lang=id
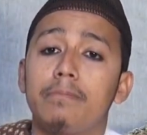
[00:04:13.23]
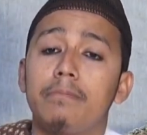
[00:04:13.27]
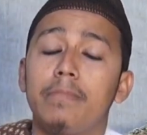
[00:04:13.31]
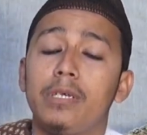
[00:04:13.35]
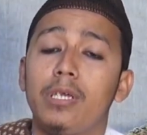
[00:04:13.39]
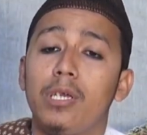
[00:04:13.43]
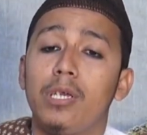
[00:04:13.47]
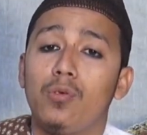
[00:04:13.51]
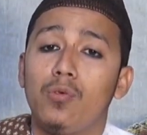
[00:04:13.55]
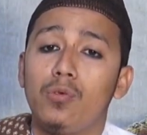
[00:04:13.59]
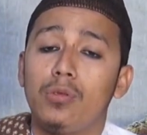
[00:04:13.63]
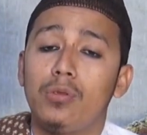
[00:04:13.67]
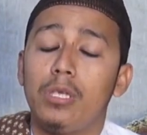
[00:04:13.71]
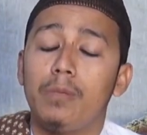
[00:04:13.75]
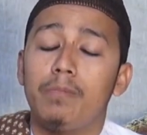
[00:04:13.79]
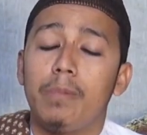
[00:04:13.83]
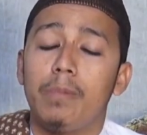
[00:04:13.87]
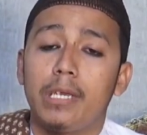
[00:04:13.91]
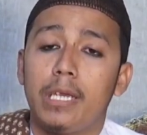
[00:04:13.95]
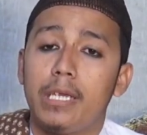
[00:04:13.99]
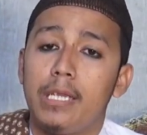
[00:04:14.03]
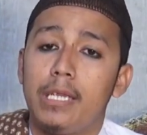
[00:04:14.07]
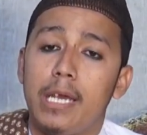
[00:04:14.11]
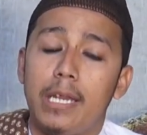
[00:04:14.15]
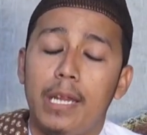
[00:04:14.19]
mengikuti
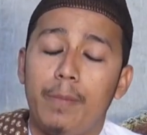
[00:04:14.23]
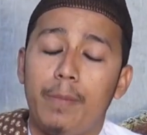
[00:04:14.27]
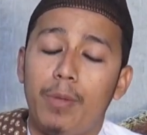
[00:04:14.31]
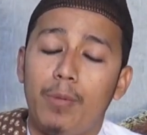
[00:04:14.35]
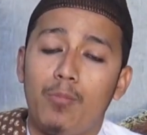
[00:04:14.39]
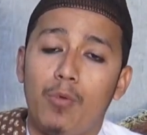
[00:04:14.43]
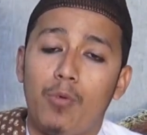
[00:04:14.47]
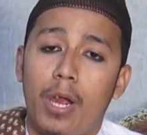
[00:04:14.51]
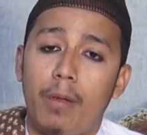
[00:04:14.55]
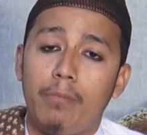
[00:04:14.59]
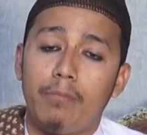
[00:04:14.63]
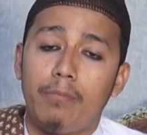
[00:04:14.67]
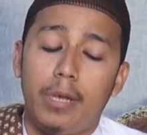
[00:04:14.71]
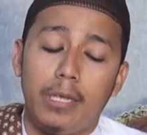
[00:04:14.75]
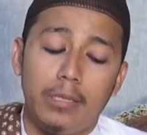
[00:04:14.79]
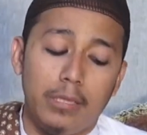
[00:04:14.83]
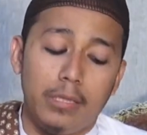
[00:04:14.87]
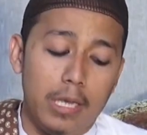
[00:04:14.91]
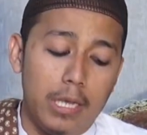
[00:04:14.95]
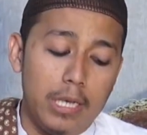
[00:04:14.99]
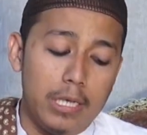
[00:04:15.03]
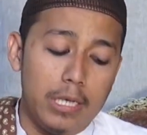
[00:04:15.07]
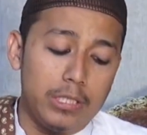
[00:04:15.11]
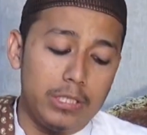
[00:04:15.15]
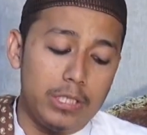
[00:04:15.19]
baginda Nabi Muhammad
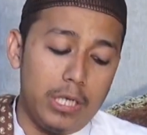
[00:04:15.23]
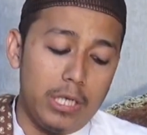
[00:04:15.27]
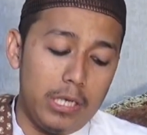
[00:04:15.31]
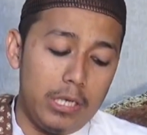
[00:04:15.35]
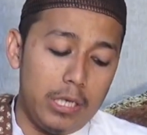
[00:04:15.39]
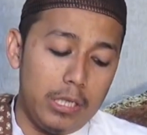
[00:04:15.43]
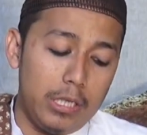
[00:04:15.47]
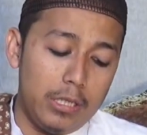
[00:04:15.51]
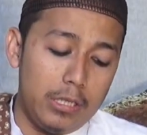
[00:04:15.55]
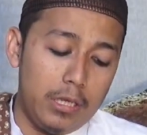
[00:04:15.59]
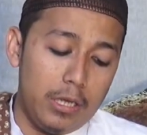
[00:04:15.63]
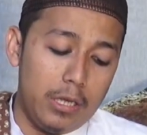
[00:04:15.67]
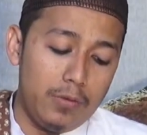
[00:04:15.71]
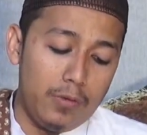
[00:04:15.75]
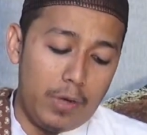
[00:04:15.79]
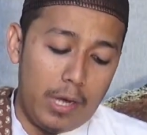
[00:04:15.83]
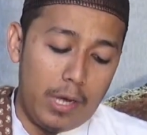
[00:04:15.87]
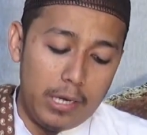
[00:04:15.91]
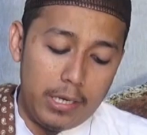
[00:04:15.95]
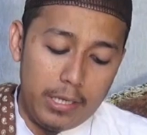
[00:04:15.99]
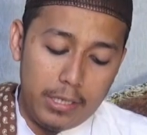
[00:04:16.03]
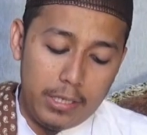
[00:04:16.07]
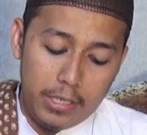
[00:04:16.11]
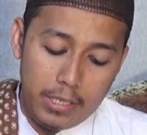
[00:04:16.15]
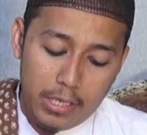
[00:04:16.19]
Sallallahu
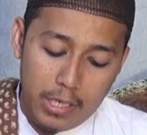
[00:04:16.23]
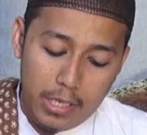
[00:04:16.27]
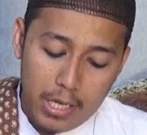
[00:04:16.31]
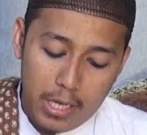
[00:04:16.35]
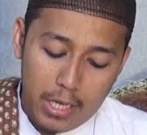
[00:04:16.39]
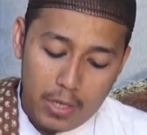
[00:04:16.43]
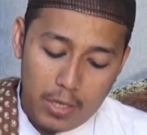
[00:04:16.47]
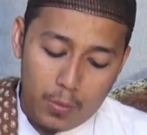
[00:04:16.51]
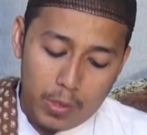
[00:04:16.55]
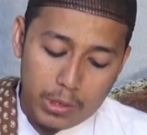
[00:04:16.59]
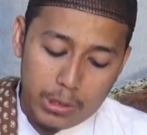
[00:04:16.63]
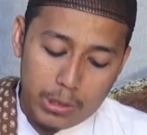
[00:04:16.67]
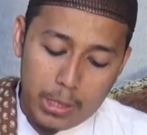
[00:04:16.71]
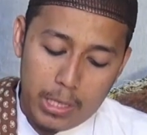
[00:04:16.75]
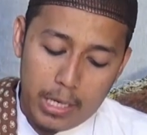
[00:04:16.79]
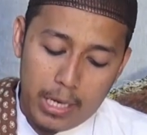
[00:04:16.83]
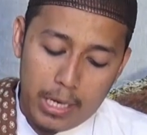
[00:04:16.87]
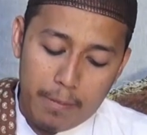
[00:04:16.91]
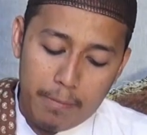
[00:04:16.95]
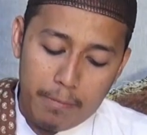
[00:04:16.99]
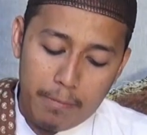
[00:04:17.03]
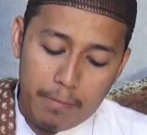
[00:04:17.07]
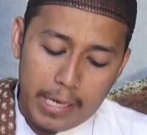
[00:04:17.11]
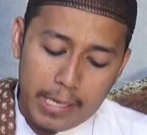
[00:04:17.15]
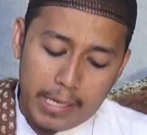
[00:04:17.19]
Alaihi
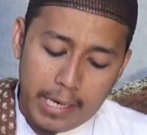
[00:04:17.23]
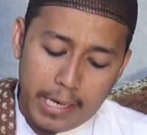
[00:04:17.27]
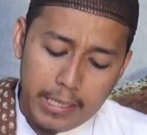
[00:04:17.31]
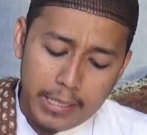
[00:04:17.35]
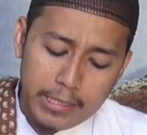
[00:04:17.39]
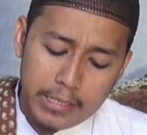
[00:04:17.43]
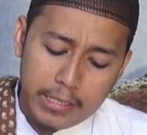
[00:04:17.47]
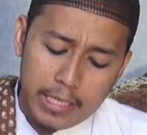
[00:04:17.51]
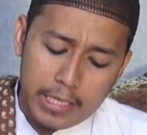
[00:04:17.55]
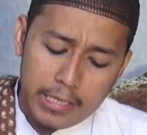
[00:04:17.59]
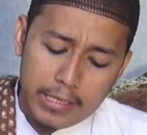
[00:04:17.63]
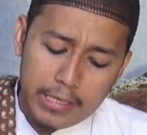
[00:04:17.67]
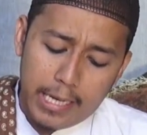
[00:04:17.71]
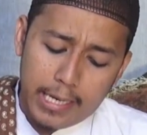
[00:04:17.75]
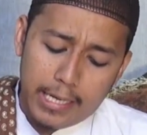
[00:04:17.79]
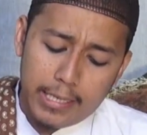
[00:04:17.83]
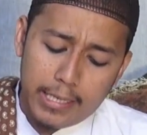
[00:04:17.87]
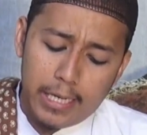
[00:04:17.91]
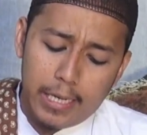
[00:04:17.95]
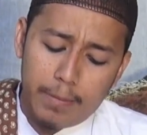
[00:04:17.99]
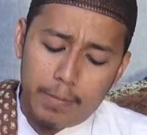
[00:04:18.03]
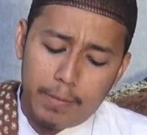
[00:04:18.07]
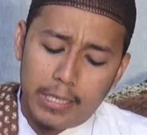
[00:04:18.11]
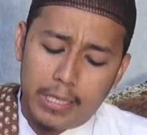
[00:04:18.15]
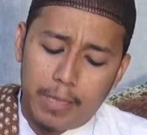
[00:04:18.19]
Wasallam. Bahkan diceritakan
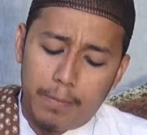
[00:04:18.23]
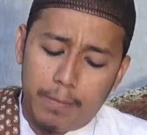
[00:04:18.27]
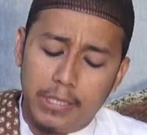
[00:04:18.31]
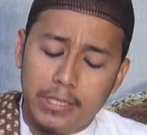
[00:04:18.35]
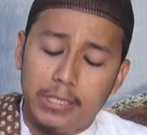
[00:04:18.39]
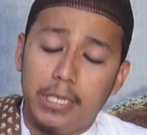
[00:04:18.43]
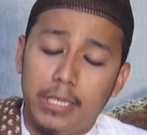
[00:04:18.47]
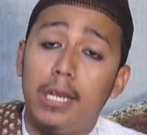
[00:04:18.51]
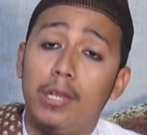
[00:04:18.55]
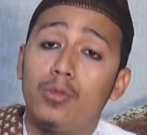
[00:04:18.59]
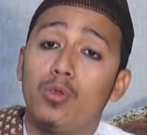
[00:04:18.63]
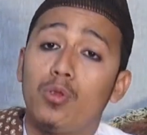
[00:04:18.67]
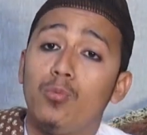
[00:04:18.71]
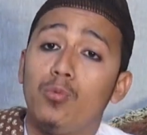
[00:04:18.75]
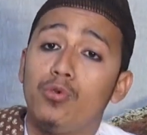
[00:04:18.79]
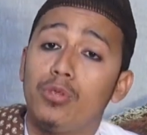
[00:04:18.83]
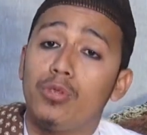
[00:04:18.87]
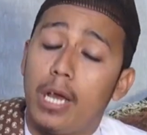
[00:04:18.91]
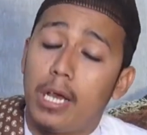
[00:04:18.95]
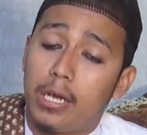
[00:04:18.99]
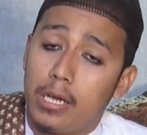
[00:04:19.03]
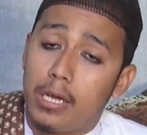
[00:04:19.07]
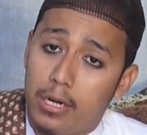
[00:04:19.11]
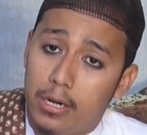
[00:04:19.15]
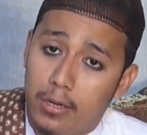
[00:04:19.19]
dalam kitab Risalatul
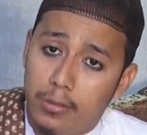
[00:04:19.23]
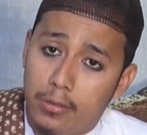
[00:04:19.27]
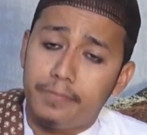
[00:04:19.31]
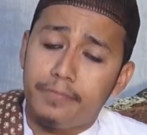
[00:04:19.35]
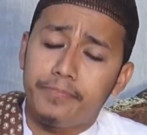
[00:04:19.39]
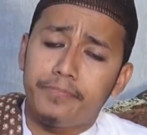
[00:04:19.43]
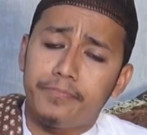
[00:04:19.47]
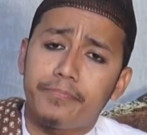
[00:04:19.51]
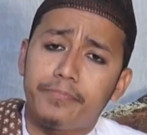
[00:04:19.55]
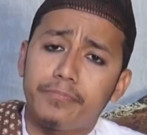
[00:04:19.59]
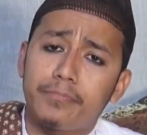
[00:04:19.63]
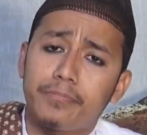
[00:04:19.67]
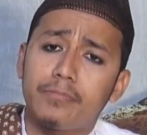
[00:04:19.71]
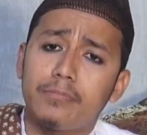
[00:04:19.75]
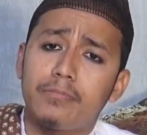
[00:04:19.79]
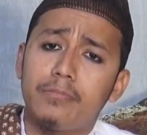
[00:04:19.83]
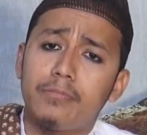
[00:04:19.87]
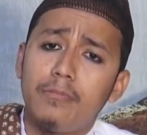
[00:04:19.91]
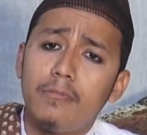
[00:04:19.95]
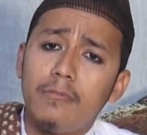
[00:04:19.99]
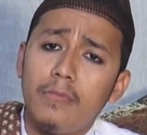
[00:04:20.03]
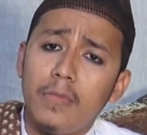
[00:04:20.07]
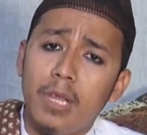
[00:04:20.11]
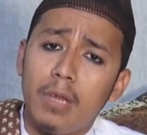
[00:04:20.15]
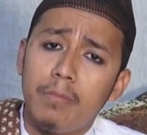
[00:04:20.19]
Muzakarah
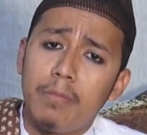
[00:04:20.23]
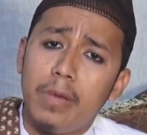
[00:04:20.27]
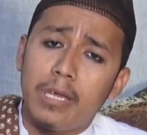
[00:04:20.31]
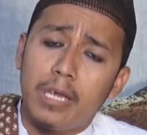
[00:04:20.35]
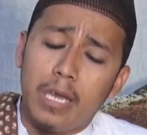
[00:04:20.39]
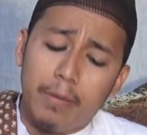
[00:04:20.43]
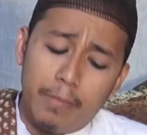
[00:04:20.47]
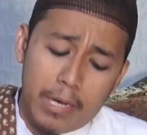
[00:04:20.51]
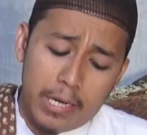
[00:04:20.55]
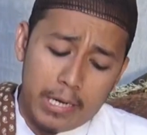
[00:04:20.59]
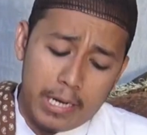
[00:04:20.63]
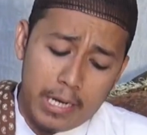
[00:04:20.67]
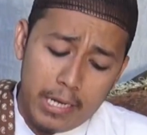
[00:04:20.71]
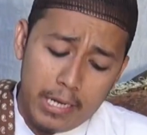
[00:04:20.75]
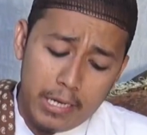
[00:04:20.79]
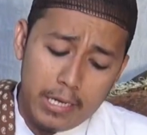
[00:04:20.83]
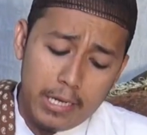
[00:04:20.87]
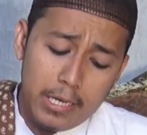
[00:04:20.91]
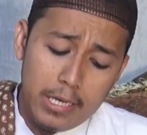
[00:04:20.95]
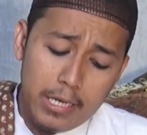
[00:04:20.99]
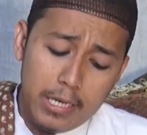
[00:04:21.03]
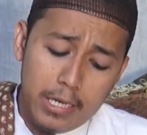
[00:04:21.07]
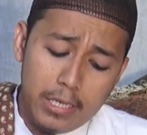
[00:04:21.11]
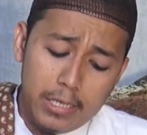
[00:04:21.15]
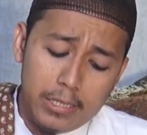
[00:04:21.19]
bagaimana
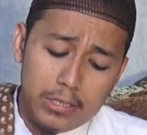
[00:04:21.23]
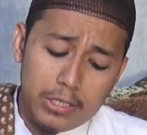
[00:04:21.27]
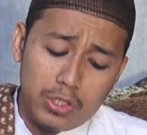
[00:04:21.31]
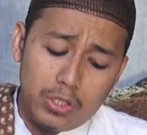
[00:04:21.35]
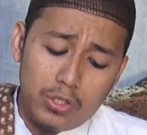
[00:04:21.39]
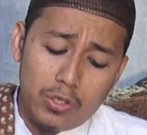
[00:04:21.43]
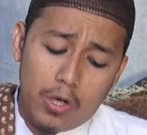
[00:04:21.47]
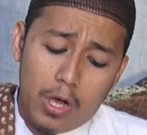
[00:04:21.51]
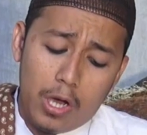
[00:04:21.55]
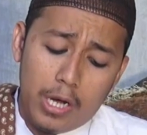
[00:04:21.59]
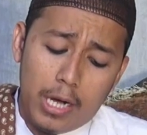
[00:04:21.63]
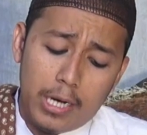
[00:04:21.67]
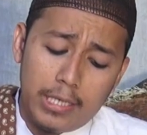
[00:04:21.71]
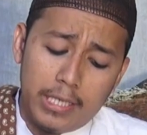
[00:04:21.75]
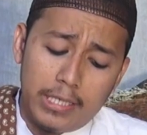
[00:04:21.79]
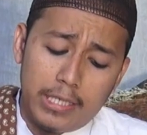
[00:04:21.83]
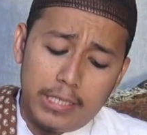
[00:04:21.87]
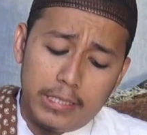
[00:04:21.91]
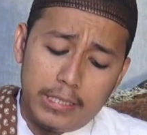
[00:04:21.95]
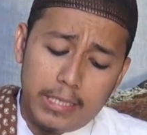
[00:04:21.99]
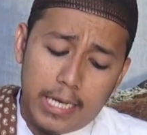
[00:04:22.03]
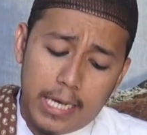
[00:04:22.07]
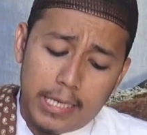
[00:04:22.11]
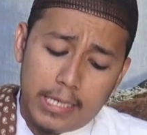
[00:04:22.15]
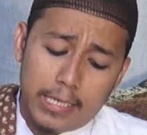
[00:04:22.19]
seorang
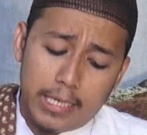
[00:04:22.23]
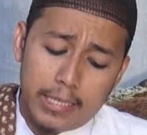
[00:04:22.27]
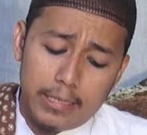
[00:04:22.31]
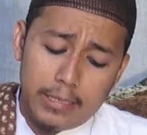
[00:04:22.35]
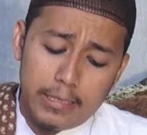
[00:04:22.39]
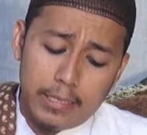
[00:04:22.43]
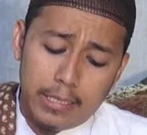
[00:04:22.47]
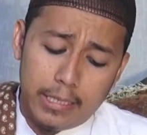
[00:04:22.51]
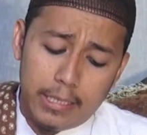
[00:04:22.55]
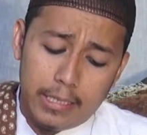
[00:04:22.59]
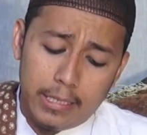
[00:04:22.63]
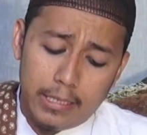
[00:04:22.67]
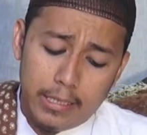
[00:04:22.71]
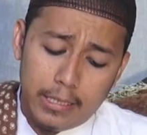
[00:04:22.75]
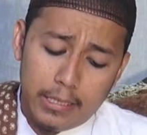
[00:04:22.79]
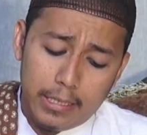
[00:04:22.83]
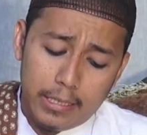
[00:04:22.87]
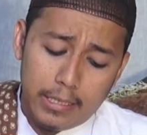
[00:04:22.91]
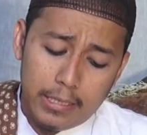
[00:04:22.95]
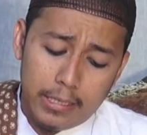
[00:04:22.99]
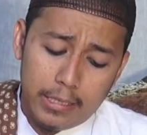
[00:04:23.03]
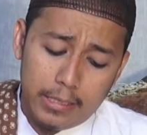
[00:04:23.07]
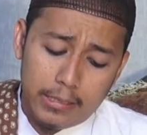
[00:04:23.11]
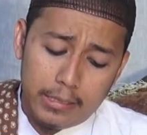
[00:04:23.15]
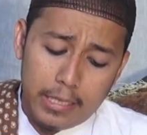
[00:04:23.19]
dikisahkan eh,
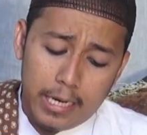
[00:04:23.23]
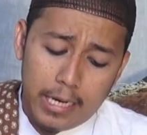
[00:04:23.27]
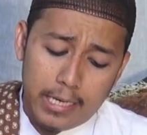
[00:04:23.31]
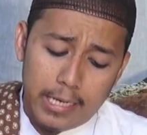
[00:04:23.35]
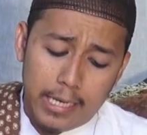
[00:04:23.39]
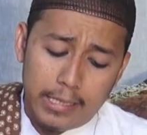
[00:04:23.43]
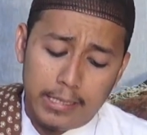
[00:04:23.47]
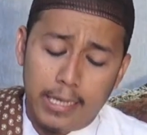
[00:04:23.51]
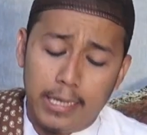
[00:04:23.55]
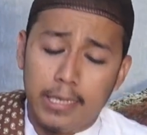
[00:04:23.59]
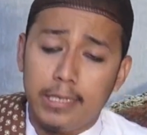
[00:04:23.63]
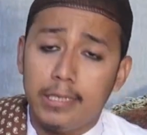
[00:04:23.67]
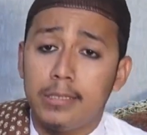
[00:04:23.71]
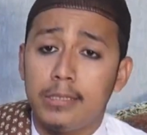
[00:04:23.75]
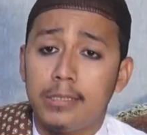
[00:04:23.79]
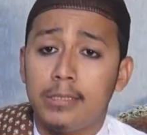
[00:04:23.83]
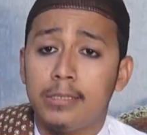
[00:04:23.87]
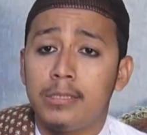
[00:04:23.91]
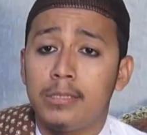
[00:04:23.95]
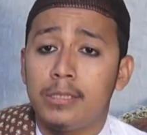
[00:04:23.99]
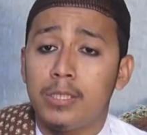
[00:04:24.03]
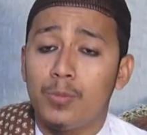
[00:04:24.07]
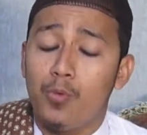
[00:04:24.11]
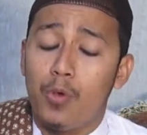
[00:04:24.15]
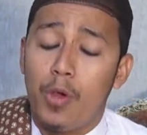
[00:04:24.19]
eh, telah datang
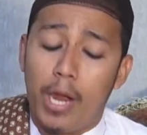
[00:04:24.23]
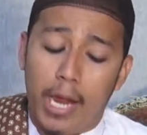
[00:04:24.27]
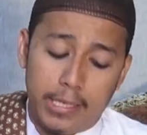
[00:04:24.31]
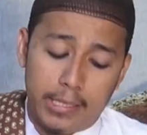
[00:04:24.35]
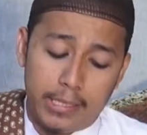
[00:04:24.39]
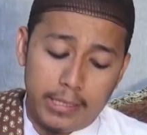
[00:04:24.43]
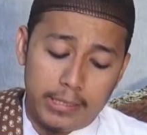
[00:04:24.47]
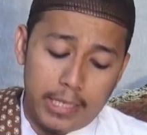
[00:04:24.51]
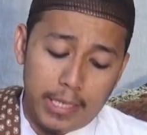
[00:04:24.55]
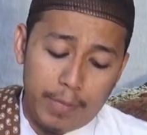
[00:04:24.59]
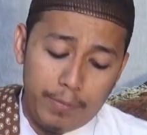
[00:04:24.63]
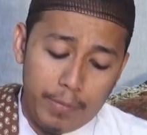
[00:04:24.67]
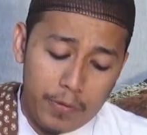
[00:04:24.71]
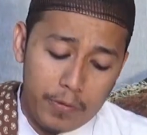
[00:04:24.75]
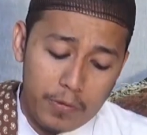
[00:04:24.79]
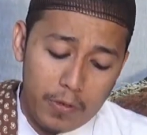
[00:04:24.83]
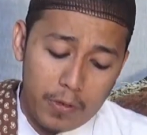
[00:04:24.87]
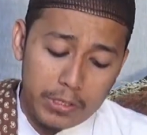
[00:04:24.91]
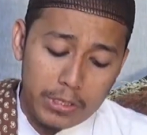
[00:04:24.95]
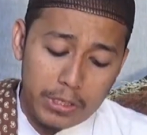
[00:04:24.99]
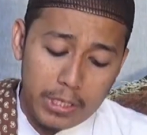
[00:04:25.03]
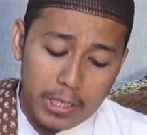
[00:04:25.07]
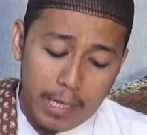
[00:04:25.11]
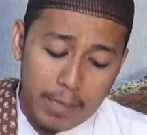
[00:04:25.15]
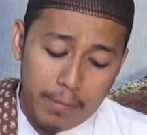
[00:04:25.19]
sebuah hadis Nabi
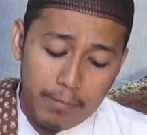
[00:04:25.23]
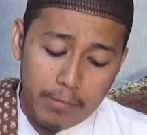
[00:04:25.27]
SAW